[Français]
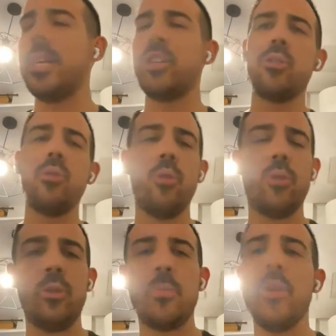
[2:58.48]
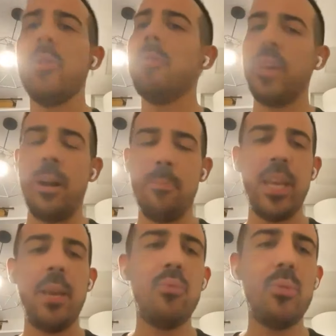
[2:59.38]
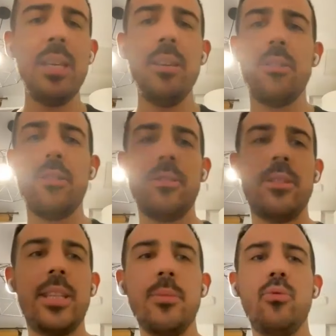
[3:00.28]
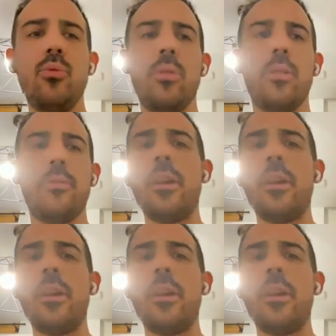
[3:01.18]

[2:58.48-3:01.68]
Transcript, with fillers: agences de recrutement et on verra. Et puis, début,